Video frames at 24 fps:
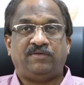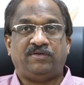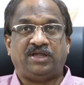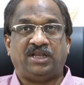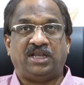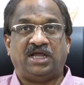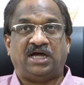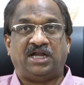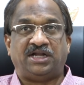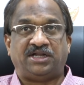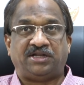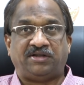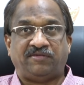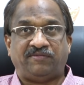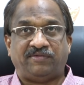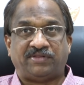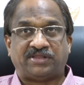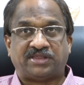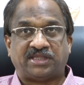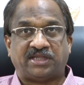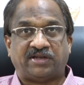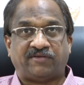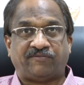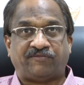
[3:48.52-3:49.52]
ఇలాంటివి
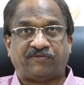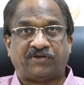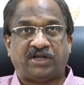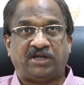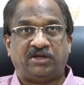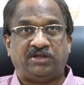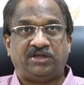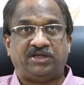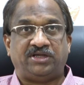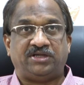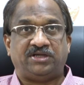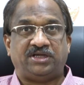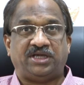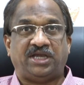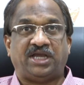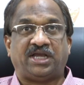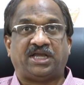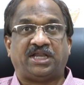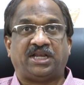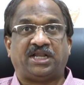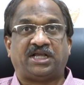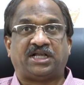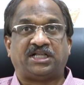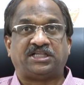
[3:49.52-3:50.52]
సరఫరాలు
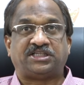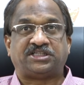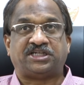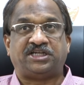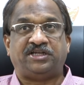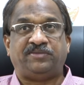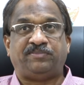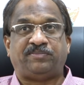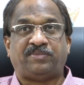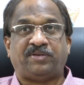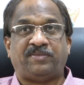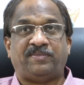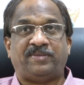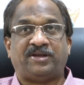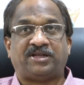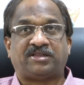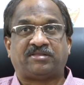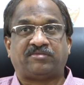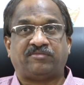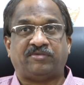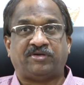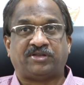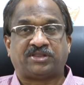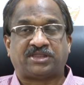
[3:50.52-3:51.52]
అగ్రికల్చరల్
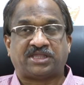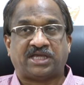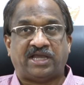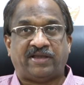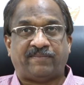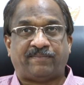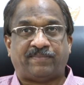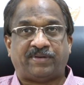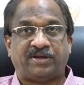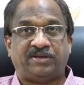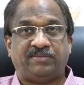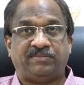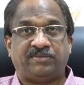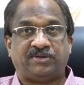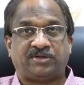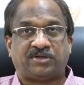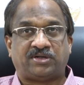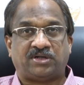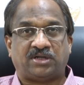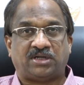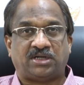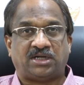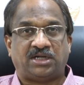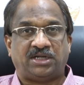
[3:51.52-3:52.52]
ఇంప్లిమెంట్స్ వ్యవసాయ
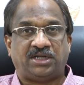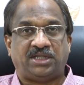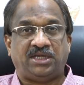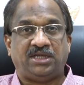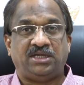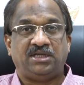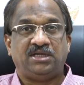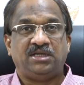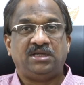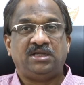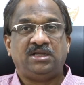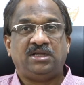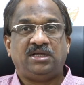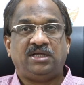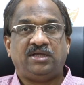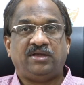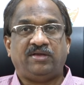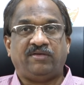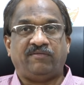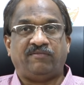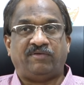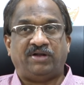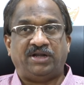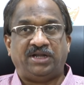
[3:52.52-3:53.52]
పనిముట్లు కానీ
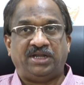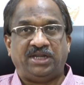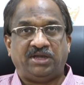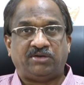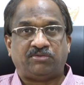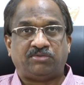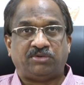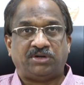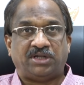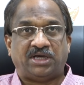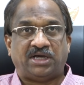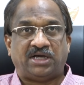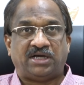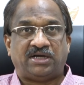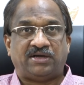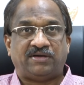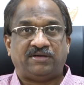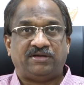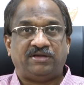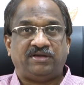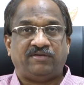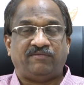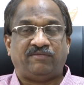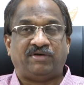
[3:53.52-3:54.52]
ఇవన్నీ కూడా
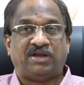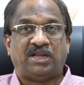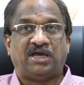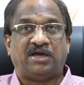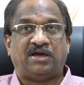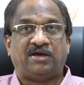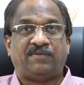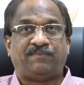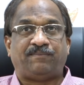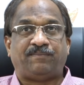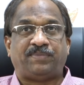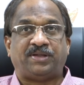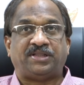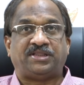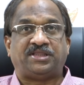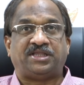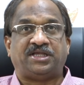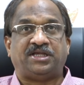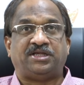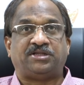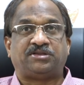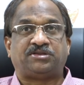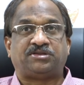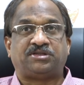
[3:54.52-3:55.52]
ఇవాళ పెద్ద
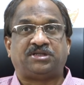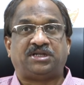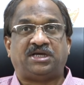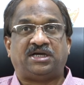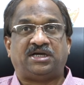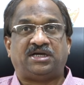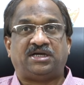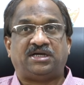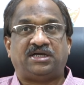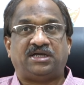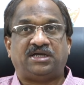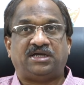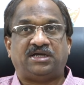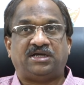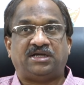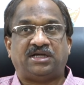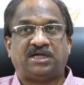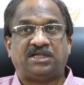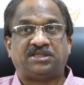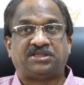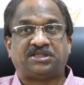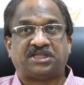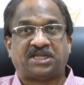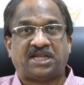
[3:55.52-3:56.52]
ఎత్తున
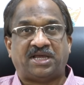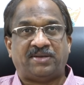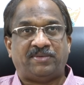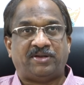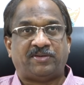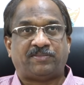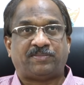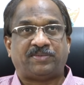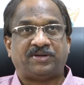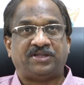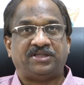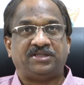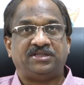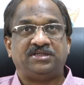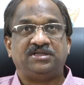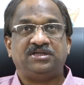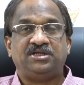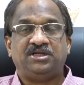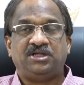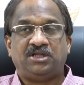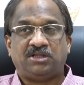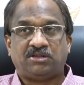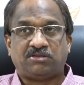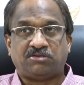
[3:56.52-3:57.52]
అంతరాయం ఏర్పడింది
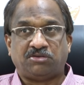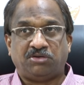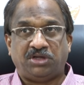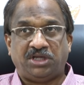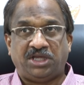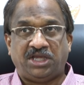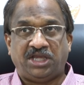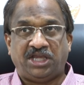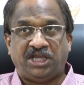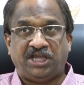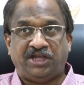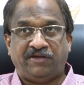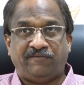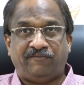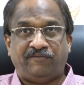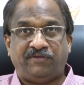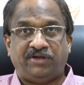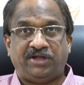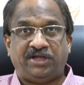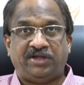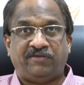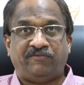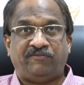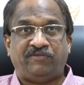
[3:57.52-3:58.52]
సో ఈ
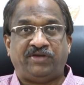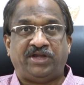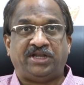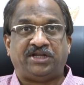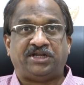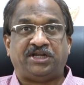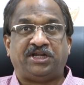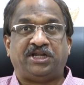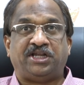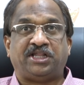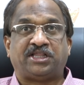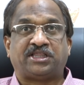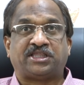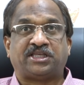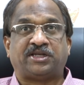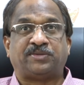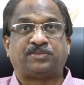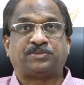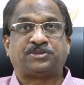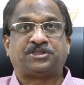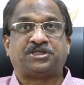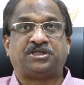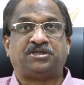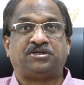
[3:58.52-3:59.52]
వీటి
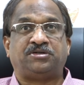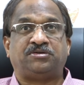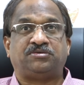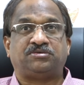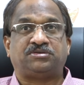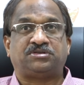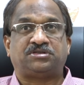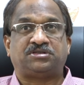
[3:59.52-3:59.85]
డిస్రప్షన్ను